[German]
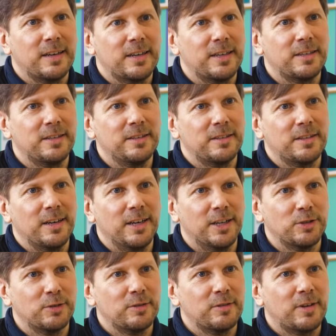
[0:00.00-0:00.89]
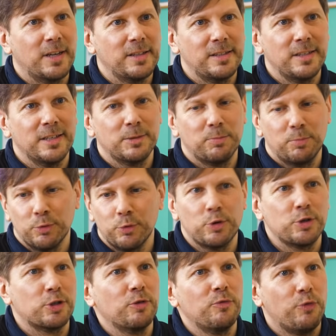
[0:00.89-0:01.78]
Richtig. Also du kannst dir das
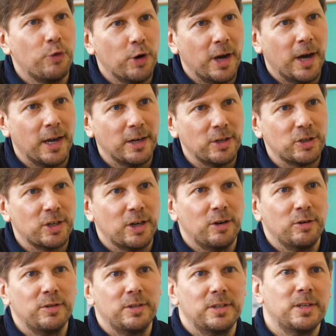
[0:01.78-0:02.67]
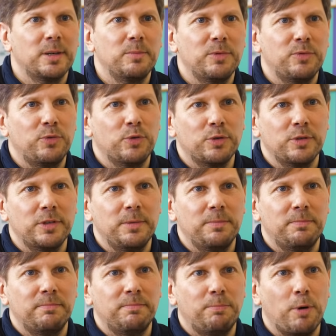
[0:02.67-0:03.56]
Produkt schon vorher anschauen, äh, bevor du die
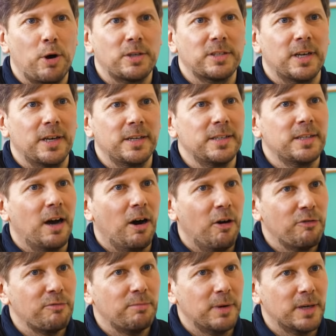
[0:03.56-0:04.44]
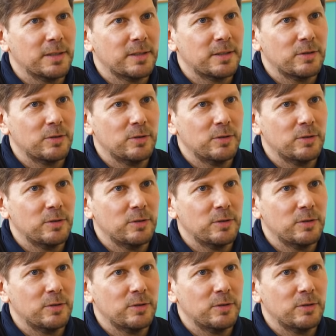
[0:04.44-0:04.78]
Box eigentlich aufmachst.